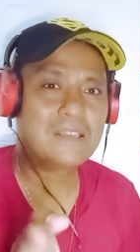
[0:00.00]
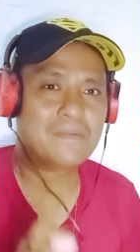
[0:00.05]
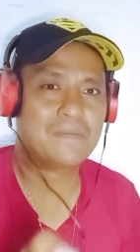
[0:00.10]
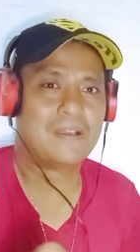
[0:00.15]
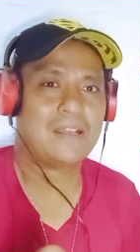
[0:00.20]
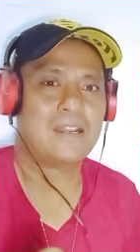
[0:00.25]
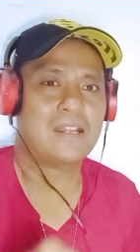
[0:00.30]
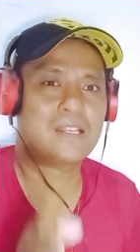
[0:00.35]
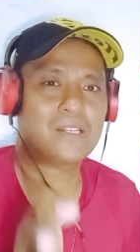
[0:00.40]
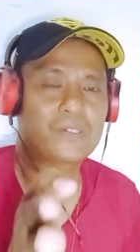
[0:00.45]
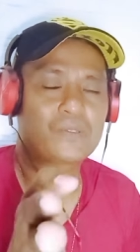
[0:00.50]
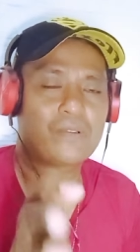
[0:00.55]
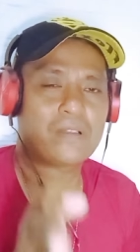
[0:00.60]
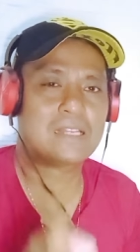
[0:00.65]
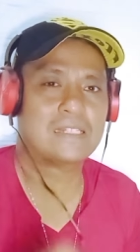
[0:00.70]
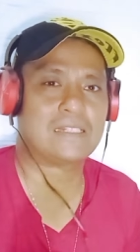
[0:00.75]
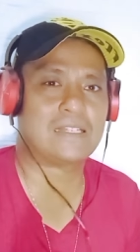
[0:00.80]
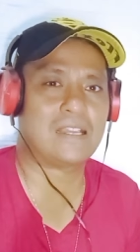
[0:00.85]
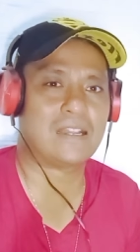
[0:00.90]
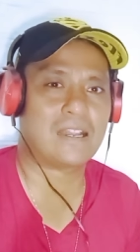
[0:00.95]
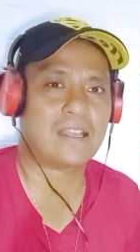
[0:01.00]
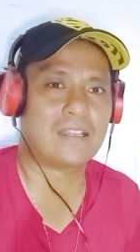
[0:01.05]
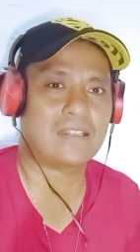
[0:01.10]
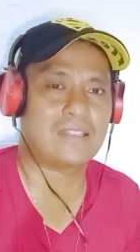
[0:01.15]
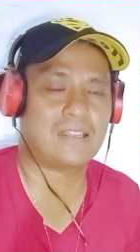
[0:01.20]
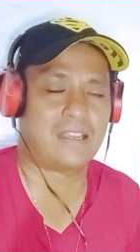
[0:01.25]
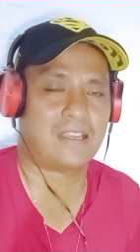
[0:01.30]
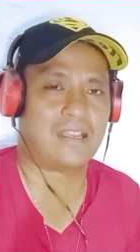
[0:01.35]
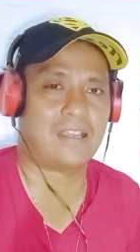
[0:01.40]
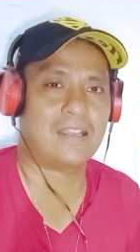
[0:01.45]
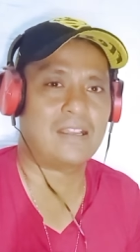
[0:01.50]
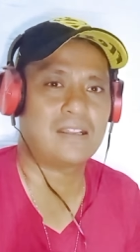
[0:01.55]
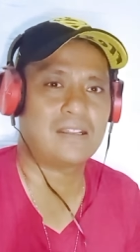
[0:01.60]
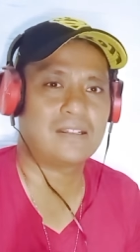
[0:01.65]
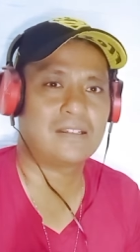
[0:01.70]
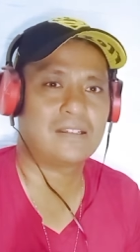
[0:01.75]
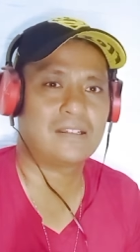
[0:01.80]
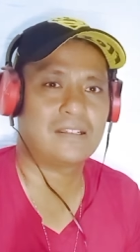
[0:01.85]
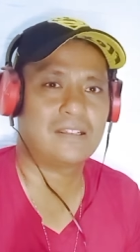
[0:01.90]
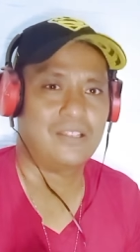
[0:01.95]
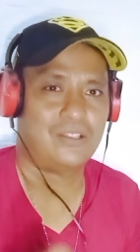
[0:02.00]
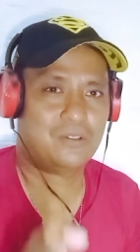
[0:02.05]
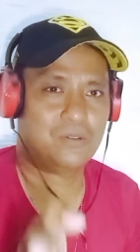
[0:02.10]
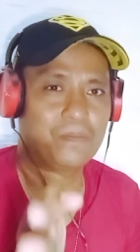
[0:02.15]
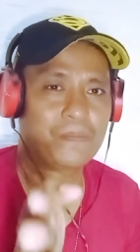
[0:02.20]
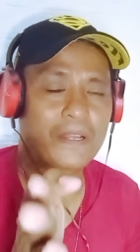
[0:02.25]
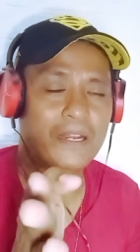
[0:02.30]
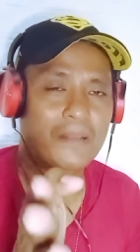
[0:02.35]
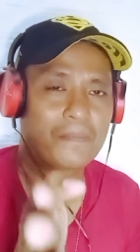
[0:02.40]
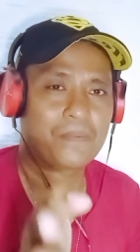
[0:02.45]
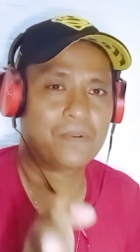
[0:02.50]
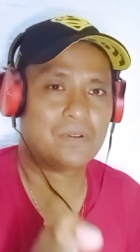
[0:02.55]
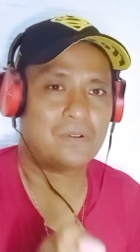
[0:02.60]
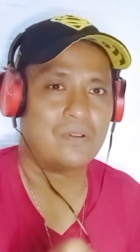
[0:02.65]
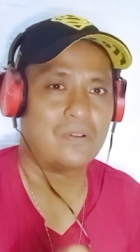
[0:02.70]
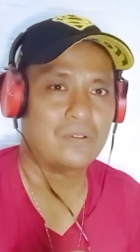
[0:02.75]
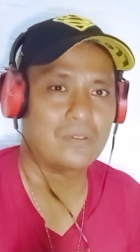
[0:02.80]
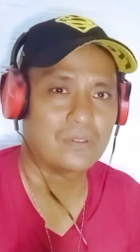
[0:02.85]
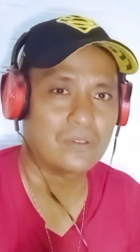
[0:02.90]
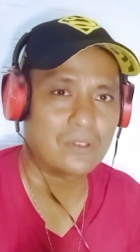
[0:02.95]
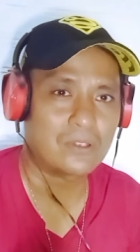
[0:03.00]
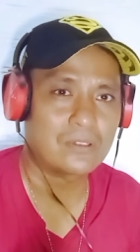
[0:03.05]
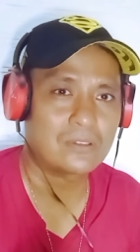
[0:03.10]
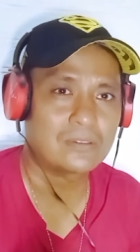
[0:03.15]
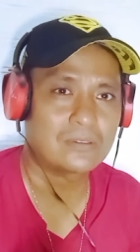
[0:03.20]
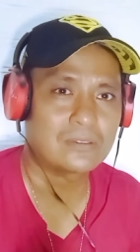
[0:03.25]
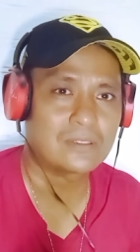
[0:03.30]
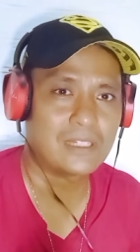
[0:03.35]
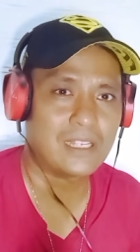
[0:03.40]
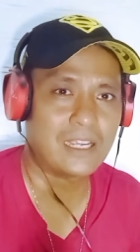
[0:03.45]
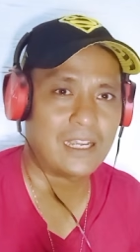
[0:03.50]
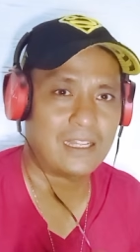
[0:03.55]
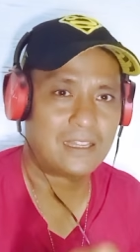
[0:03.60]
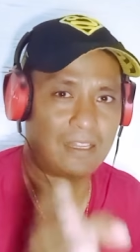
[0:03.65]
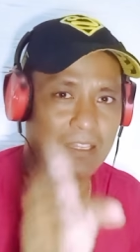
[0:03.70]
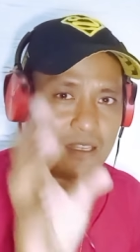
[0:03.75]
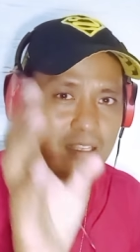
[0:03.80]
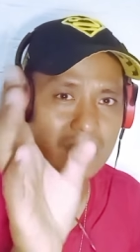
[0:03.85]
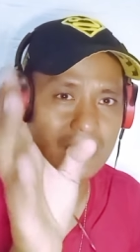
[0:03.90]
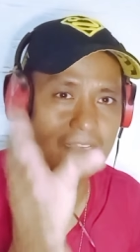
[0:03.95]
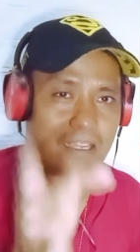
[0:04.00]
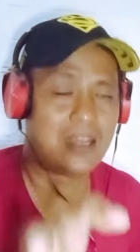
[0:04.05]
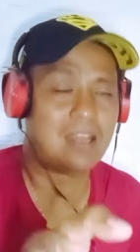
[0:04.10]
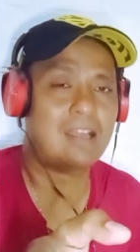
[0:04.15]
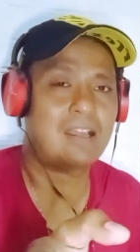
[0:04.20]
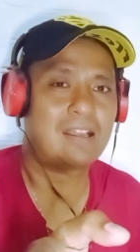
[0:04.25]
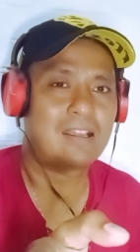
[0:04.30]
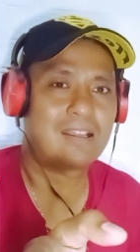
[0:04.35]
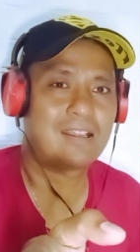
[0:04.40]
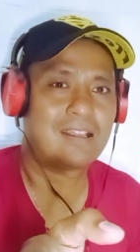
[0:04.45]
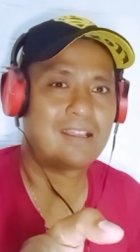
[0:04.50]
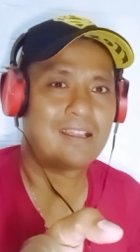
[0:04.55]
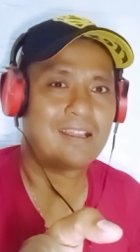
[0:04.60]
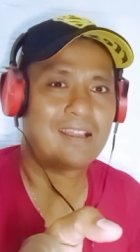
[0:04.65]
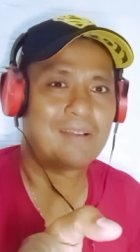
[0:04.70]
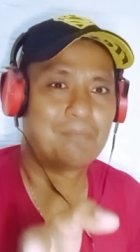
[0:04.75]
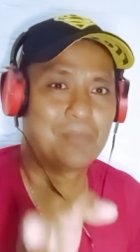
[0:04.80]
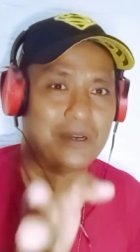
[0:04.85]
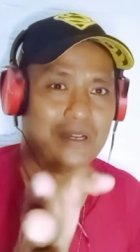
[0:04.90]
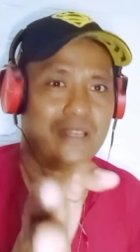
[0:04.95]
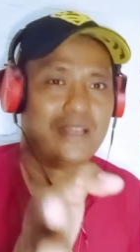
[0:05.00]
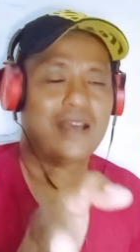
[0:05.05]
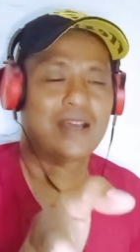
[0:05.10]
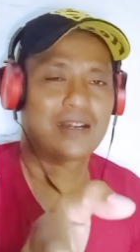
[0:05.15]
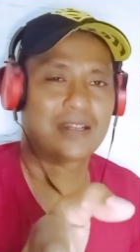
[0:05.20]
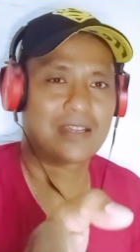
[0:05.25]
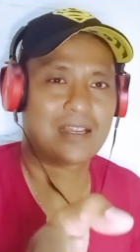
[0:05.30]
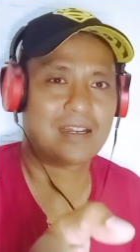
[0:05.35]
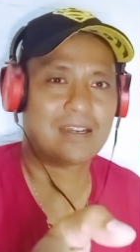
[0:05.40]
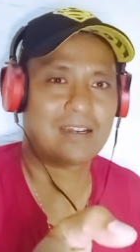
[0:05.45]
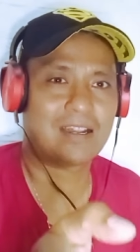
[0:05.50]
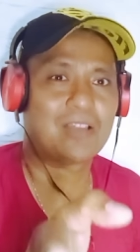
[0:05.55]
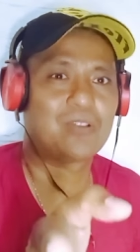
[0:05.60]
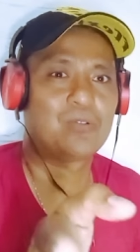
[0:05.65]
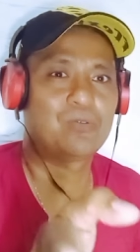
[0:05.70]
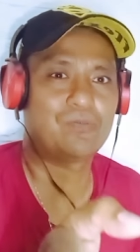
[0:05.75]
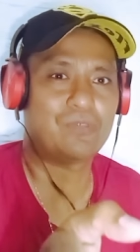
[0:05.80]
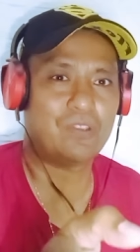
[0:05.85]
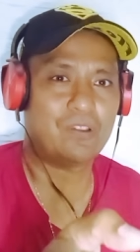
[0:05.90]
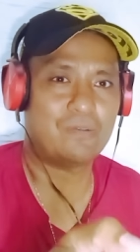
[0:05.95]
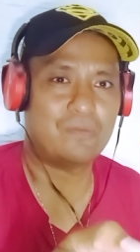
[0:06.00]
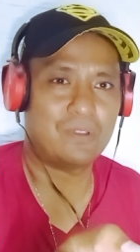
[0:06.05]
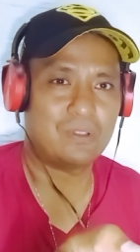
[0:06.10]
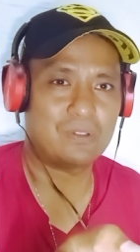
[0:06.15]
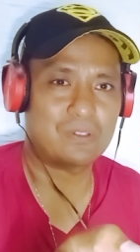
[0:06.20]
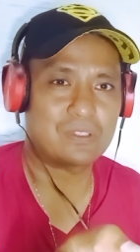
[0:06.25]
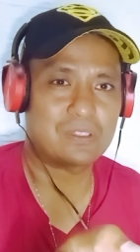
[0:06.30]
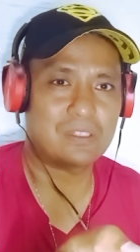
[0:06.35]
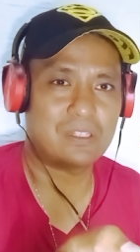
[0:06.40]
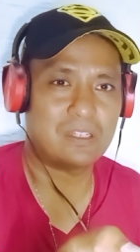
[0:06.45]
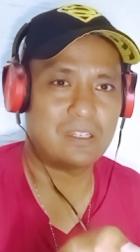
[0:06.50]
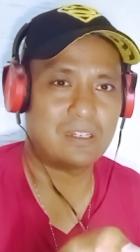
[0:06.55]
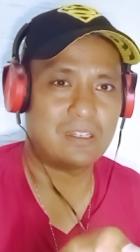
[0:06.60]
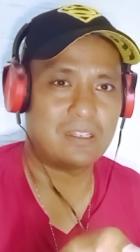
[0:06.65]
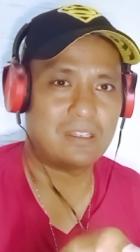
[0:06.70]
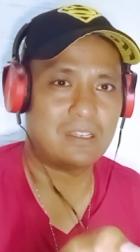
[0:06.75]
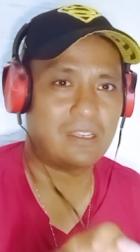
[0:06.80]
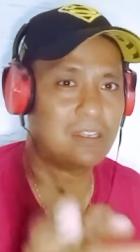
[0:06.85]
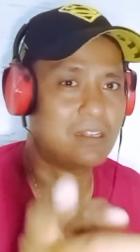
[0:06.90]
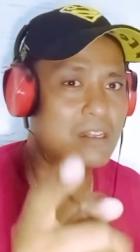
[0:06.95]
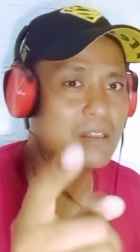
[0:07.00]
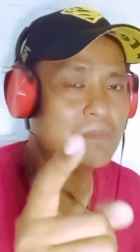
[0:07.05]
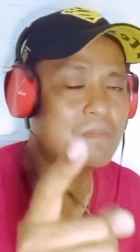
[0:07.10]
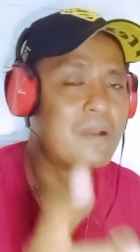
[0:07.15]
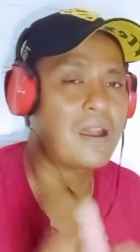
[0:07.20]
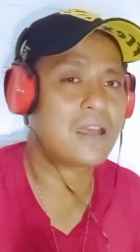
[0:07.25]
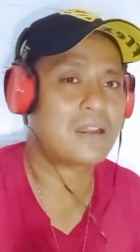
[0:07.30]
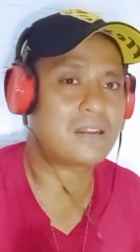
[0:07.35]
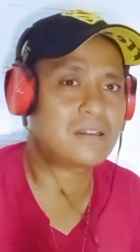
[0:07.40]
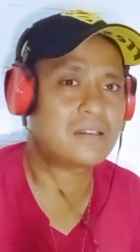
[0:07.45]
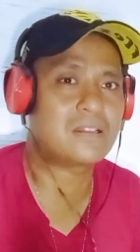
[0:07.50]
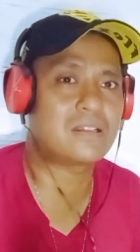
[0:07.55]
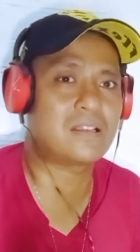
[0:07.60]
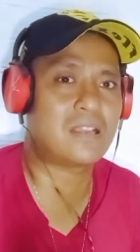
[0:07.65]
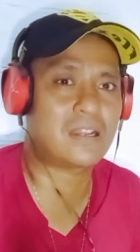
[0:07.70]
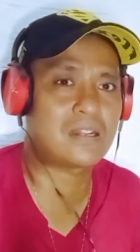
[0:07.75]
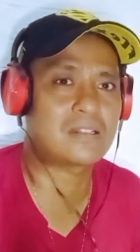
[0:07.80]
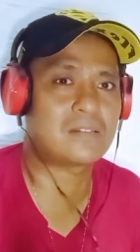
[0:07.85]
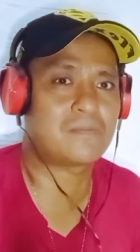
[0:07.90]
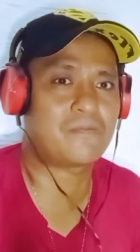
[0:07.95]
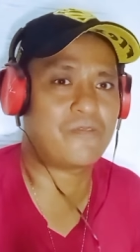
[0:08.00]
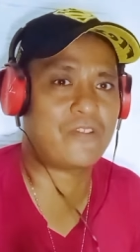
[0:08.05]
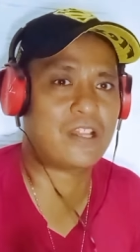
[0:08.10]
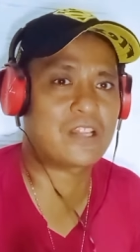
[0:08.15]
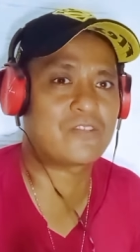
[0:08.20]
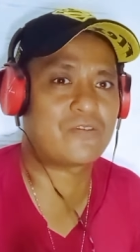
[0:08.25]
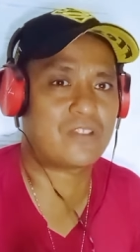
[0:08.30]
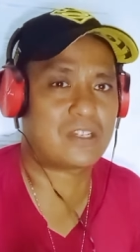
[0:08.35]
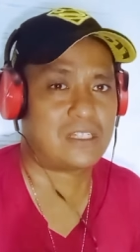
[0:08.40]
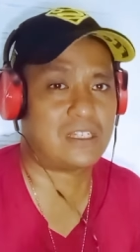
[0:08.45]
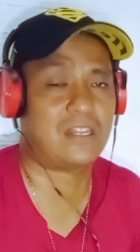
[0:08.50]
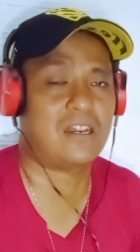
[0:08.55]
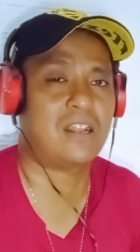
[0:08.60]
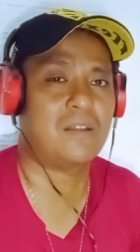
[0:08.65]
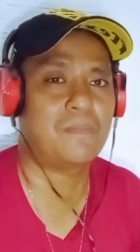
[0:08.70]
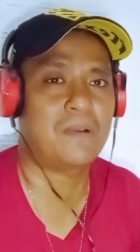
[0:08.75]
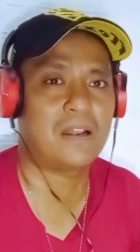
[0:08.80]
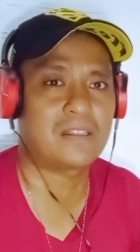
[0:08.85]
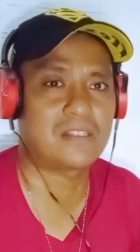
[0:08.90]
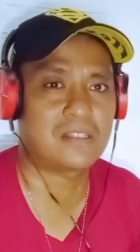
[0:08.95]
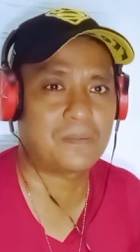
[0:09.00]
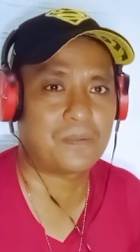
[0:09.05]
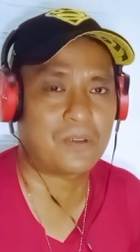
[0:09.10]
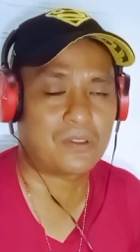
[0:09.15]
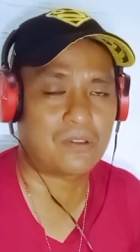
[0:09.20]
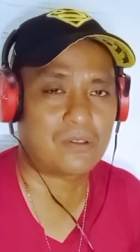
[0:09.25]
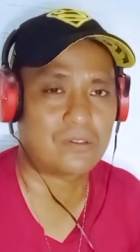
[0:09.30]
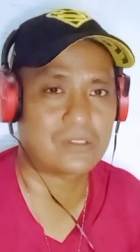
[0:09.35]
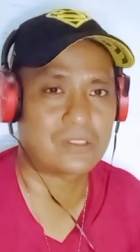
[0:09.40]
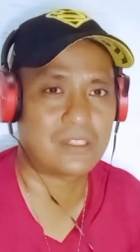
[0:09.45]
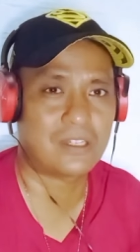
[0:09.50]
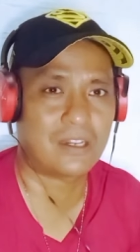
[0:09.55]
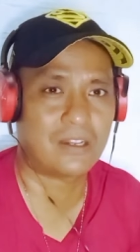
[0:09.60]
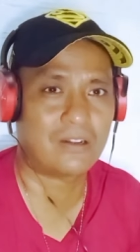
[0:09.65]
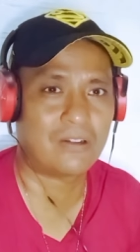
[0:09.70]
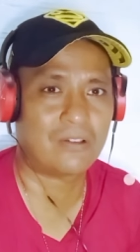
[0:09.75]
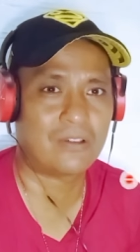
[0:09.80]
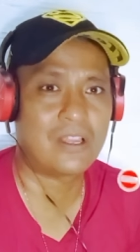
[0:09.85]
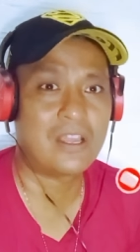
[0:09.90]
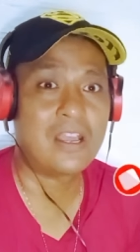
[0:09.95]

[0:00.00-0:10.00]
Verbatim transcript: gimana suasananya itu para penonton dia ketika mendengarkan lagu Kyobi itu sendiri. Ini bareng dengan fanfestnya dari para ceplok itu sendiri.